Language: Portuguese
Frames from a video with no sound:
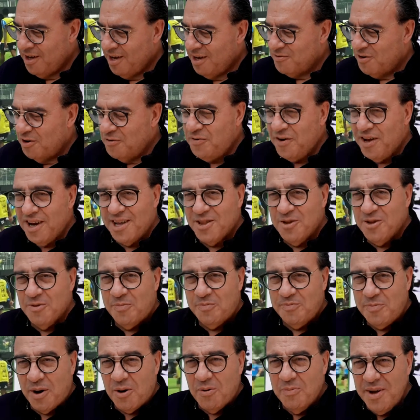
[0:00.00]
Vamos falar do
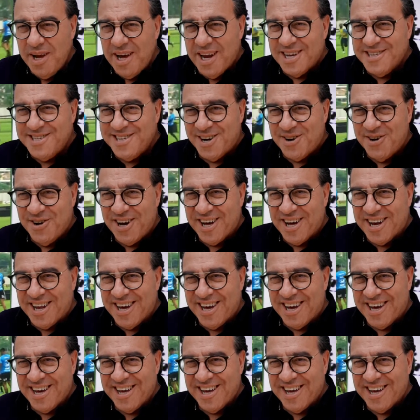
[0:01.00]
Palmeiras agora?